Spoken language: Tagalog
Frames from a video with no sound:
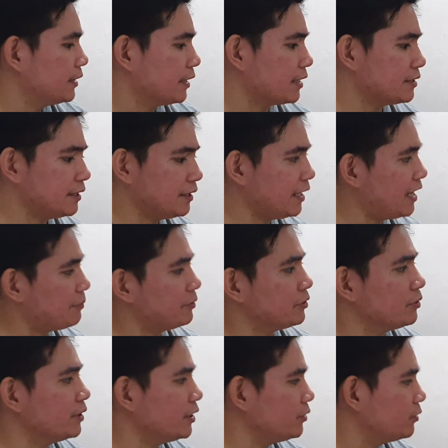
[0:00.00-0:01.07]
Kasi nilapit
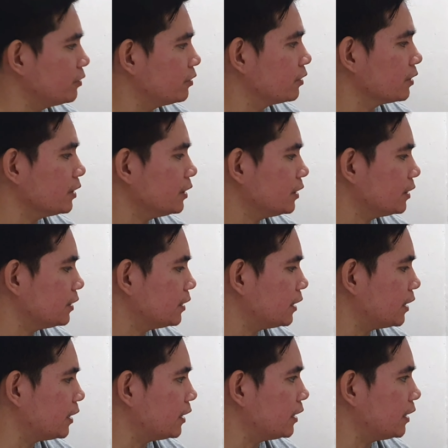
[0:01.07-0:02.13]
ko na yung
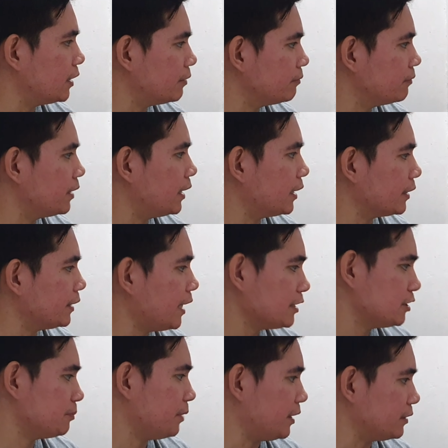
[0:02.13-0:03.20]
um, aking
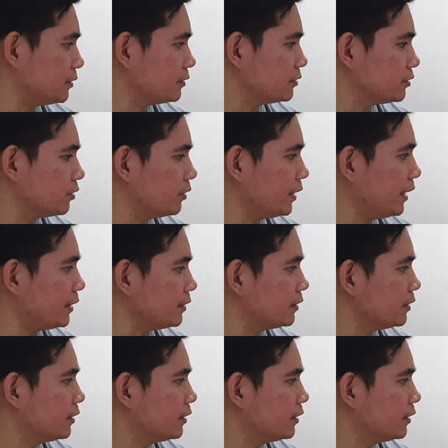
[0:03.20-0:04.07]
hotspot. So ayan.